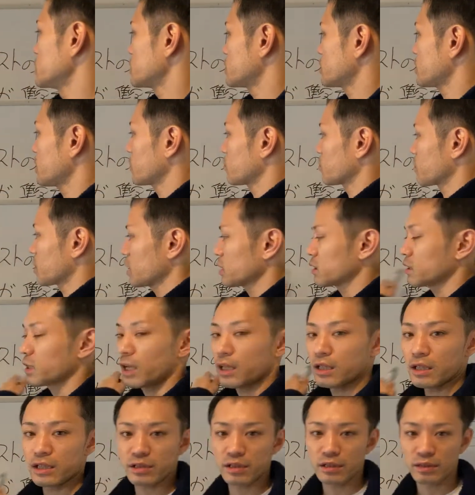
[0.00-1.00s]
したのかって
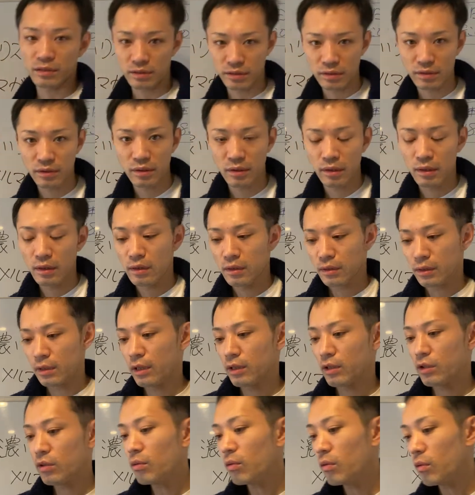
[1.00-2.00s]
話なんです。で、
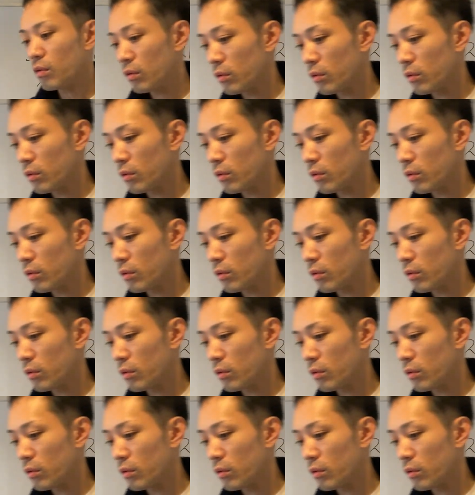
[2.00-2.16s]
よ、